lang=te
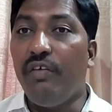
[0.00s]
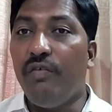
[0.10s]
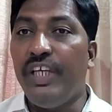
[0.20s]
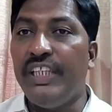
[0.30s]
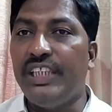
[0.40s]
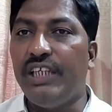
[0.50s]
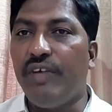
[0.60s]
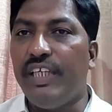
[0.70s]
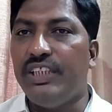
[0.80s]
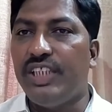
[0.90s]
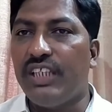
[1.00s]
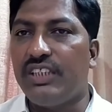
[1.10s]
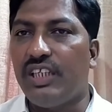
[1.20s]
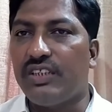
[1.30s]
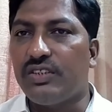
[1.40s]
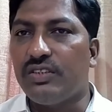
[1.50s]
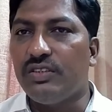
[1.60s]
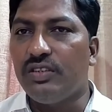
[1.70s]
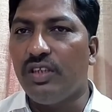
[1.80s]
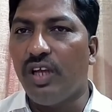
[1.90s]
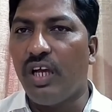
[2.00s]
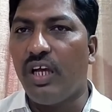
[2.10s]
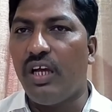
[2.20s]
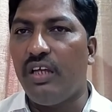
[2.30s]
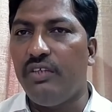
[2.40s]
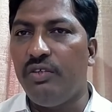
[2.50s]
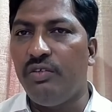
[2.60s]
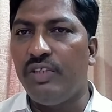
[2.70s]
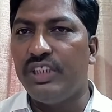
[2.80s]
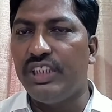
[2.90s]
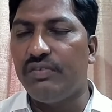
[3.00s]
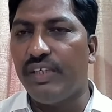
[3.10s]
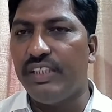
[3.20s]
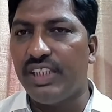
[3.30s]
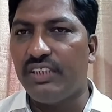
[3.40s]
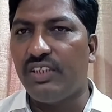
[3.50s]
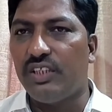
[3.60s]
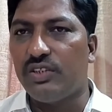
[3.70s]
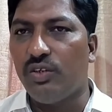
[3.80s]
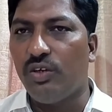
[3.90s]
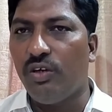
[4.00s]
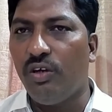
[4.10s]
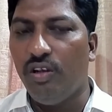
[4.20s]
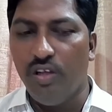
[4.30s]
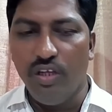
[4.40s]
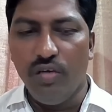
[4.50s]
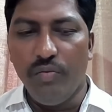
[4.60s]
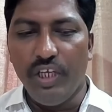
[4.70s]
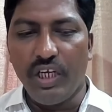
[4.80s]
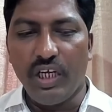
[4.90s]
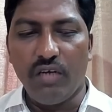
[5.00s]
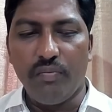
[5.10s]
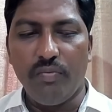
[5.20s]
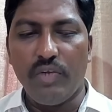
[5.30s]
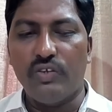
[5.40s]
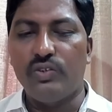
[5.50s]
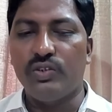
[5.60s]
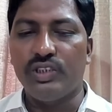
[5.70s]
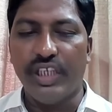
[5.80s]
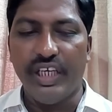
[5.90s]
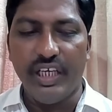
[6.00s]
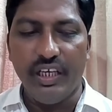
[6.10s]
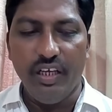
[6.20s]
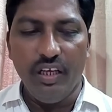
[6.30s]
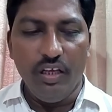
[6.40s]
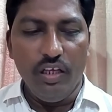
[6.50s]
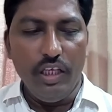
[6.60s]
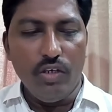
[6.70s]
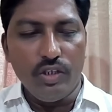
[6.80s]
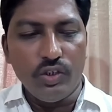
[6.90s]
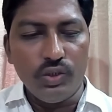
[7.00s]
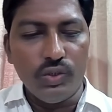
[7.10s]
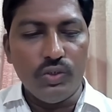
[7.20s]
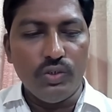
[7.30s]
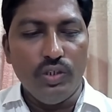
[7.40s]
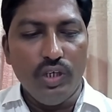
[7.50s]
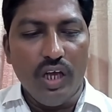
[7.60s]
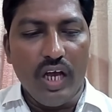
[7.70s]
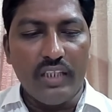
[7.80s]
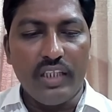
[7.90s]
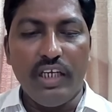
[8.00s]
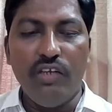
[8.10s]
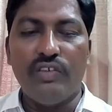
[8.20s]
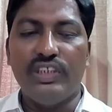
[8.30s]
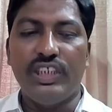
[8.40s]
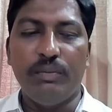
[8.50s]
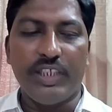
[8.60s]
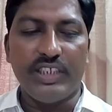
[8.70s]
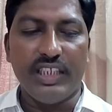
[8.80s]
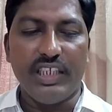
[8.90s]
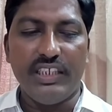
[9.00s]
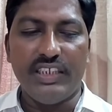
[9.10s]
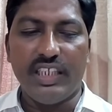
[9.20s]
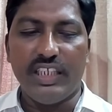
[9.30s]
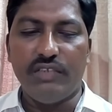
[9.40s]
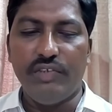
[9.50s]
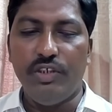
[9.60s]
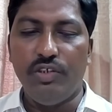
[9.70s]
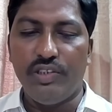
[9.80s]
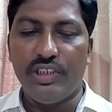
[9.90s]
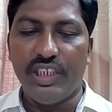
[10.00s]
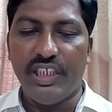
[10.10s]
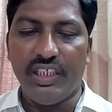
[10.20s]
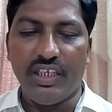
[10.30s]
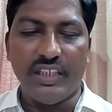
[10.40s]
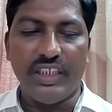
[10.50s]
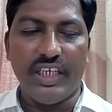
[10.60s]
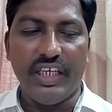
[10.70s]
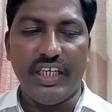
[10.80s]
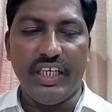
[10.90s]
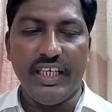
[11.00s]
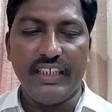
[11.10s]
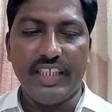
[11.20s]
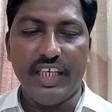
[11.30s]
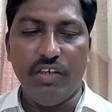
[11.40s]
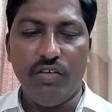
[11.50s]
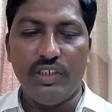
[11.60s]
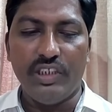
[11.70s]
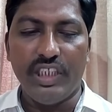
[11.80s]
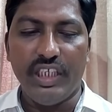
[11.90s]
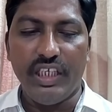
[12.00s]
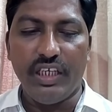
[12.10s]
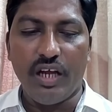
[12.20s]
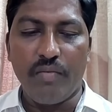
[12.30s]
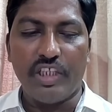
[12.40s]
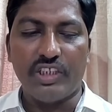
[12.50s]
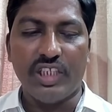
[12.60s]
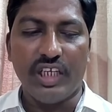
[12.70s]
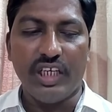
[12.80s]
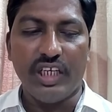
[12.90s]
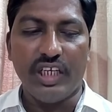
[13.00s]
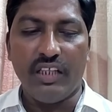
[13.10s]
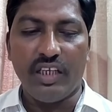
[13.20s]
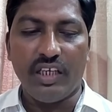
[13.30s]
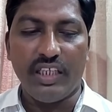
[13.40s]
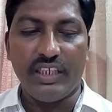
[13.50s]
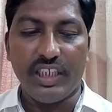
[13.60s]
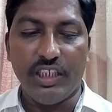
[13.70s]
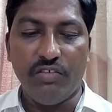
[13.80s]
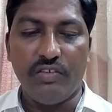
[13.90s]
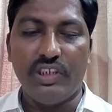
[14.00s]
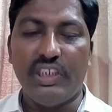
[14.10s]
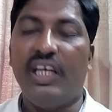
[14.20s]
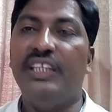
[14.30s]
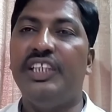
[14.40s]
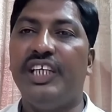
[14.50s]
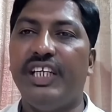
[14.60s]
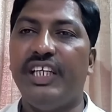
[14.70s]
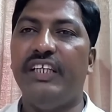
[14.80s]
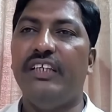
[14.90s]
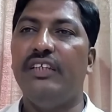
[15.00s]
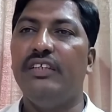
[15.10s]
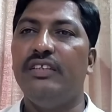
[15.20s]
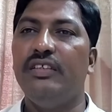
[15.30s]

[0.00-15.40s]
బీసీ వైస్ ఛాన్సలర్స్ hmm. నాగా యూనివర్సిటీస్ వైస్ ఛాన్సలర్స్ లో hmm. మీరు గనక మనం చూస్తే ఈ రోజు ఆంధ్ర యూనివర్సిటీ ప్రసాద్ రెడ్డి సార్ ఎస్వి యూనివర్సిటీ రాజారెడ్డి ఎస్కే యూనివర్సిటీ రామకృష్ణారెడ్డి ఆంధ్ర కేసరి యూనివర్సిటీ అంజిరెడ్డి ఓకే